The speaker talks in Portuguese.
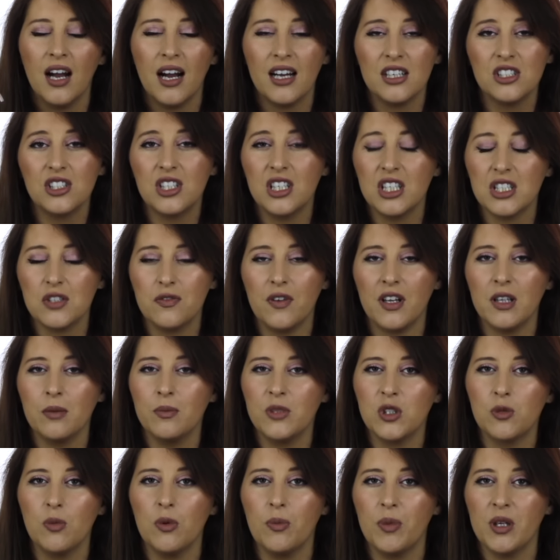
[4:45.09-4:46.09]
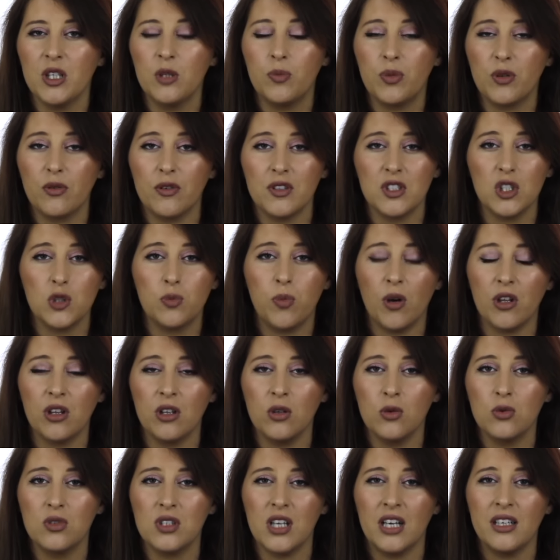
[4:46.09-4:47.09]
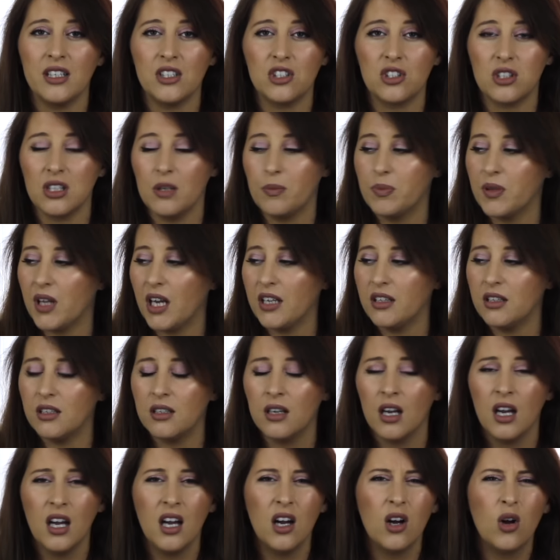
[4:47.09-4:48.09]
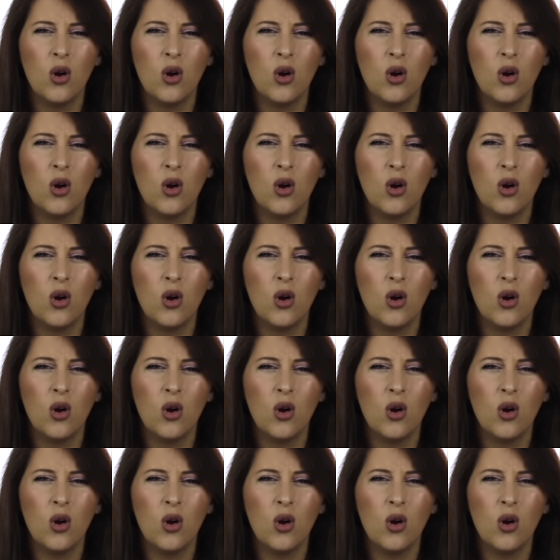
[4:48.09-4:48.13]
acho que este vale mesmo a pena porque vocês podem usar este lip liner